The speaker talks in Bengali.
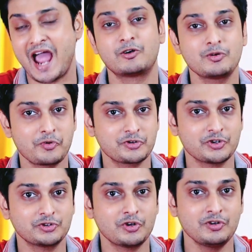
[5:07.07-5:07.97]
এখনও
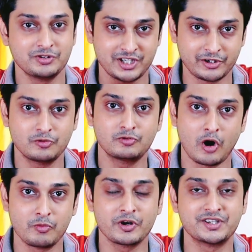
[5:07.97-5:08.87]
পর্যন্ত যেটুকু
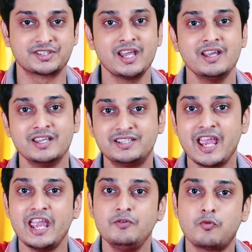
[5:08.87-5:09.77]
খবর এসছে যে
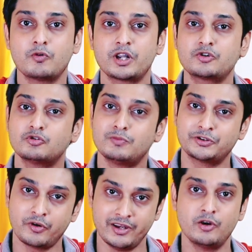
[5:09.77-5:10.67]
এই ফোনটা
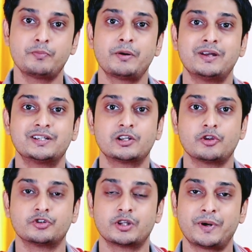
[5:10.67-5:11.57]
শুধুমাত্র ইউরোপের বাজারে
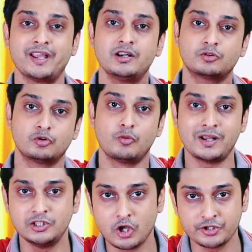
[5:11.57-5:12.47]
লঞ্চ হতে পারে
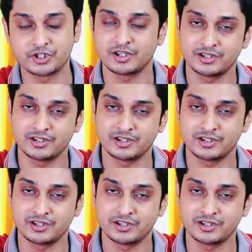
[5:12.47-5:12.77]
গ্লোবালি লঞ্চ